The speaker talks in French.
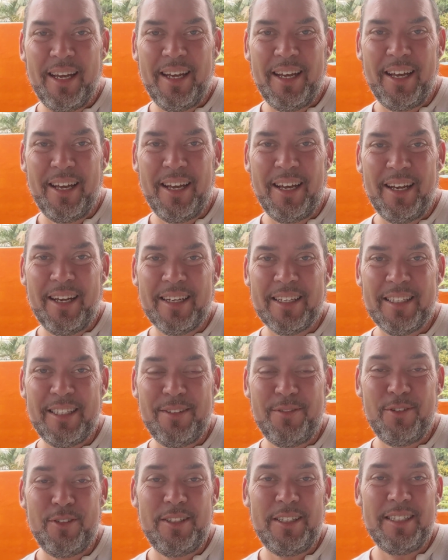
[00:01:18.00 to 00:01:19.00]
euh,
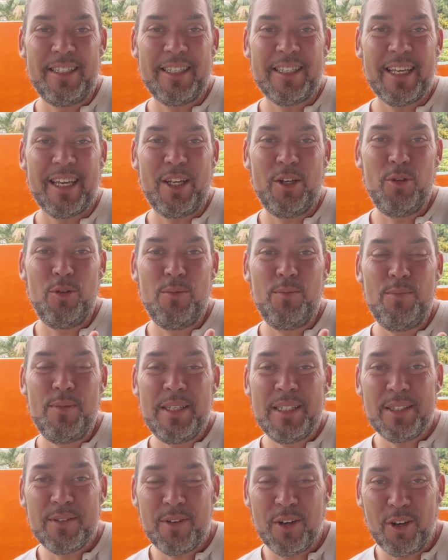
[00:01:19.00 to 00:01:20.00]
qui venait d'être élue
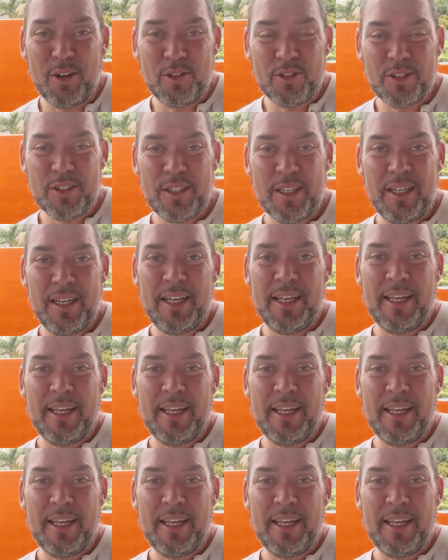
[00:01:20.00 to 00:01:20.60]
Miss France,